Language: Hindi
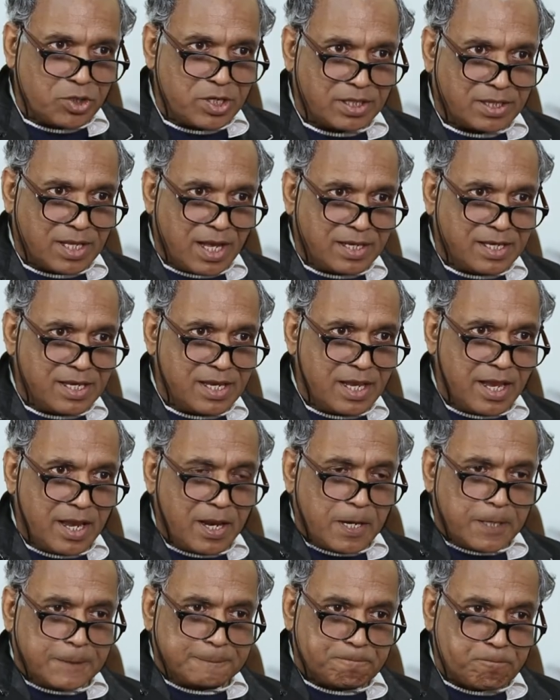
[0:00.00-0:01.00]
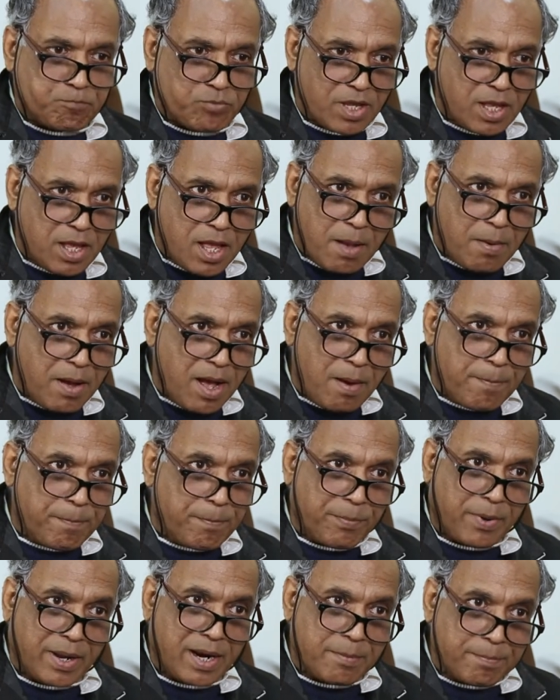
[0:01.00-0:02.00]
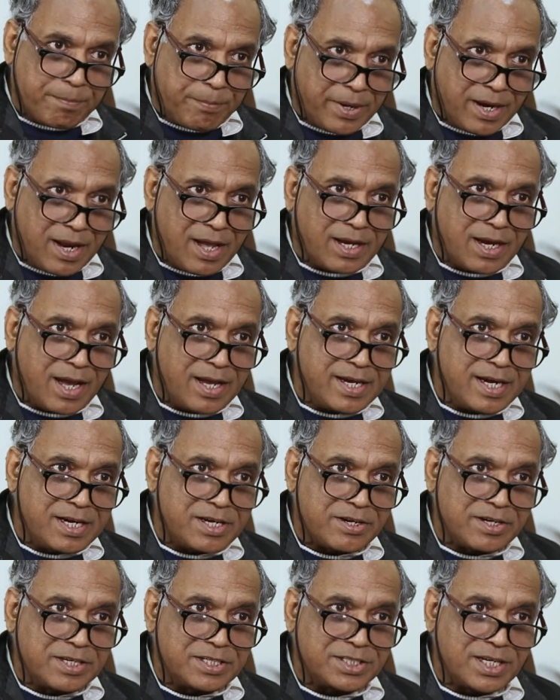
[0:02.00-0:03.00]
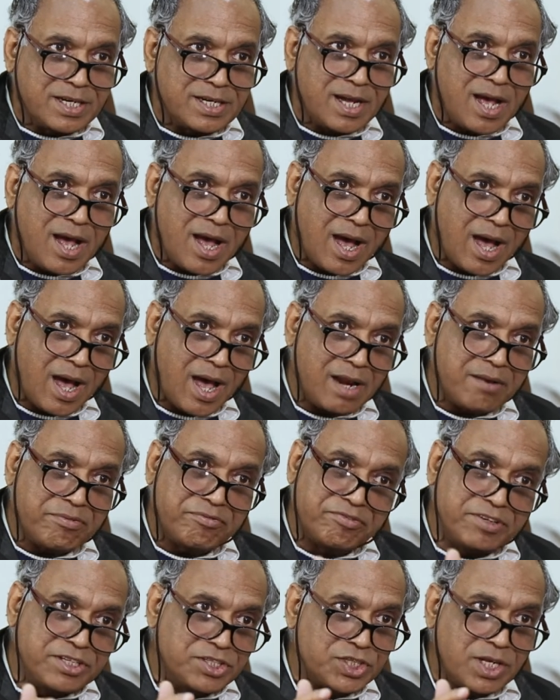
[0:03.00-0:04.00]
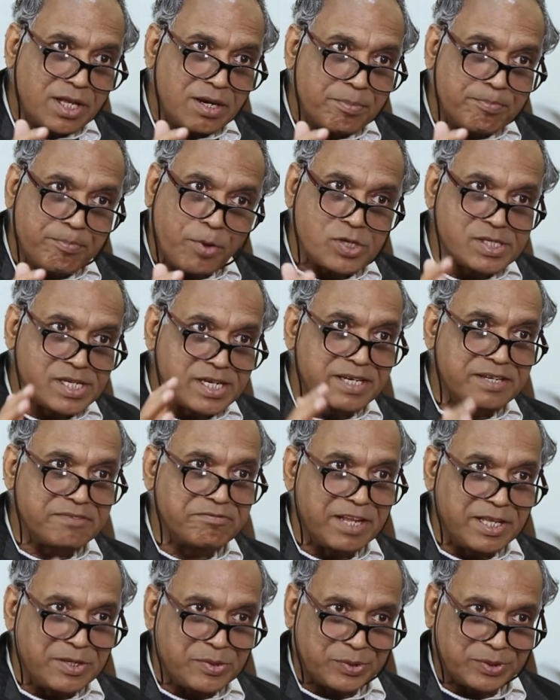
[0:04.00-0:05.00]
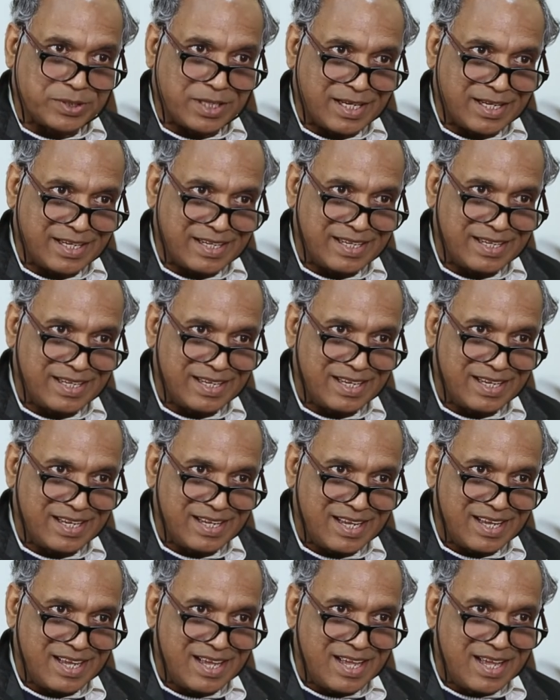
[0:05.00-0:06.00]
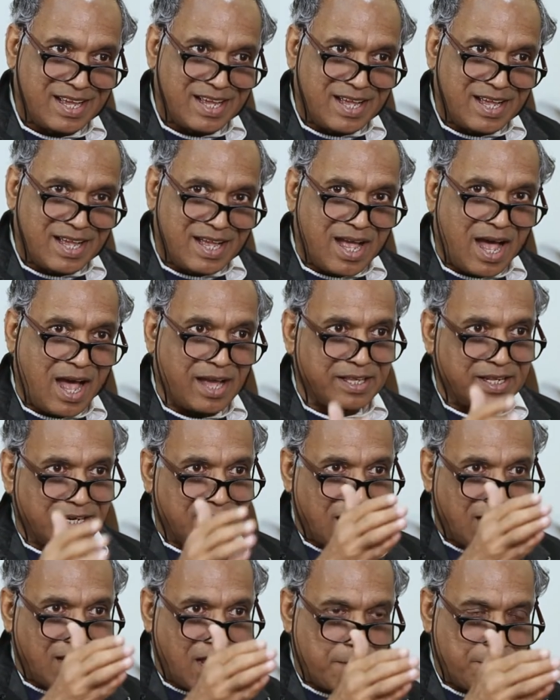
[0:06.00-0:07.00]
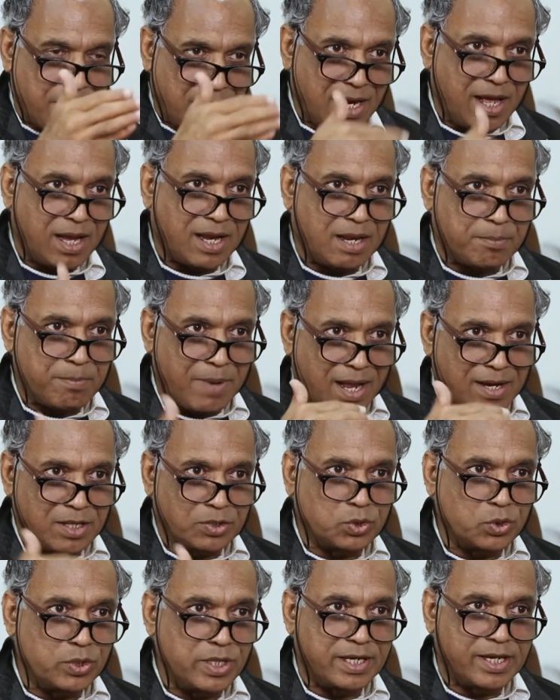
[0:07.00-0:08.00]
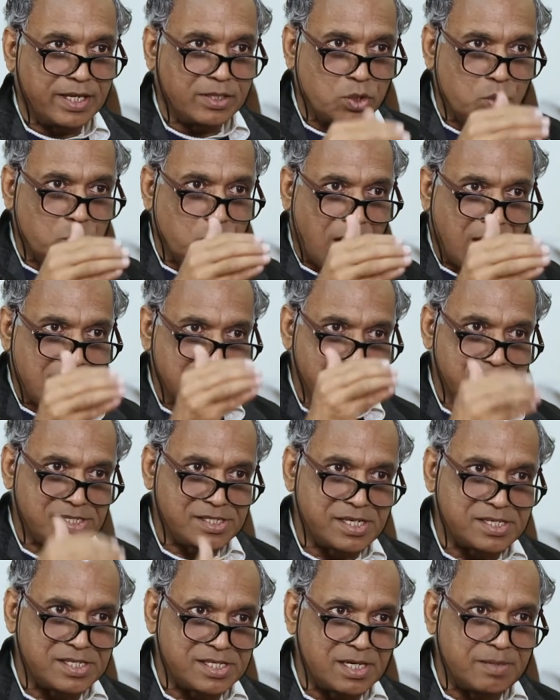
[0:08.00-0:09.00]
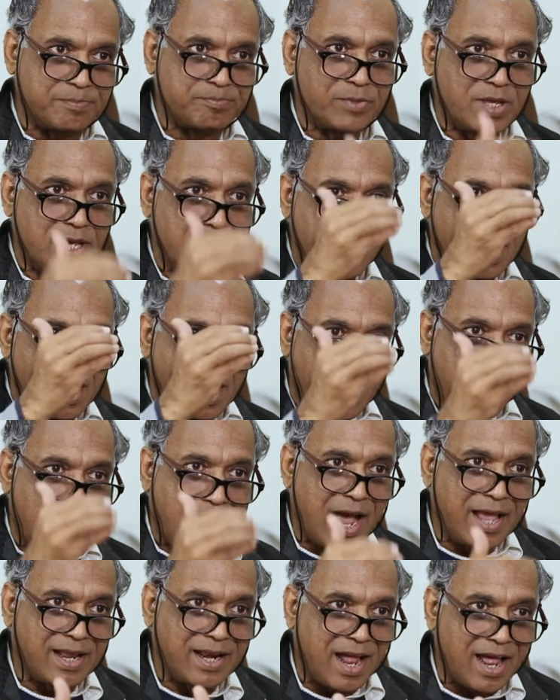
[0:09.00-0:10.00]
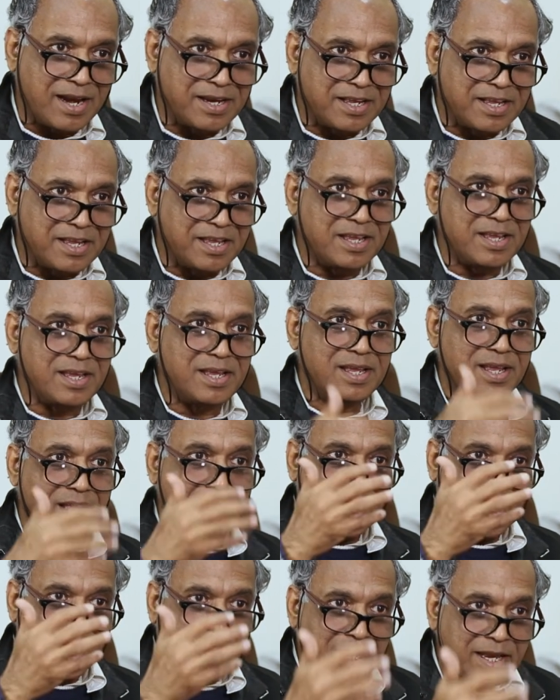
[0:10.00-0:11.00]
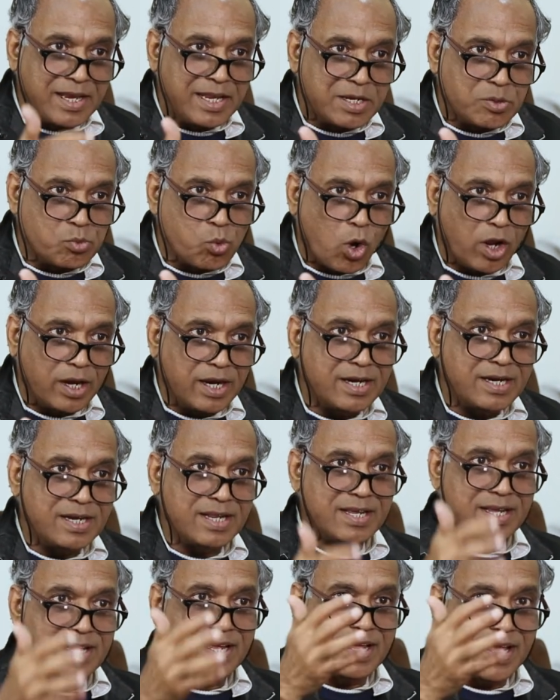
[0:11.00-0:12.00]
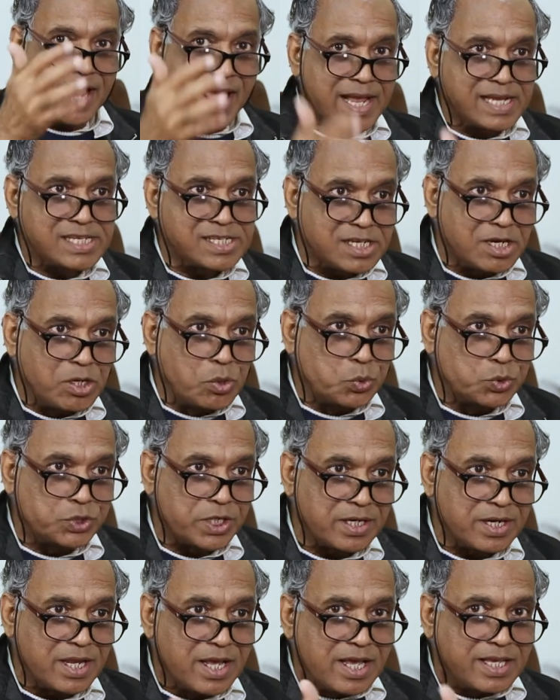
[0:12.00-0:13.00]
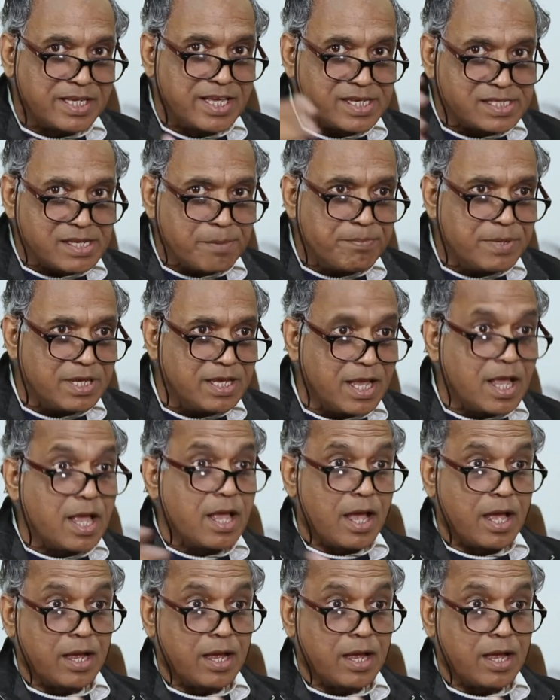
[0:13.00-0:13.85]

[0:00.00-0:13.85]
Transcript: वो ये था कि परंपरा का या ट्रेडिशन का हर फीचर पॉजिटिव नहीं होता है आखिरकार हमारा अगर भारत को देखें तो कास्ट सिस्टम हायरार्की इनिक्वालिटी एक्सक्लूजन ये सब भी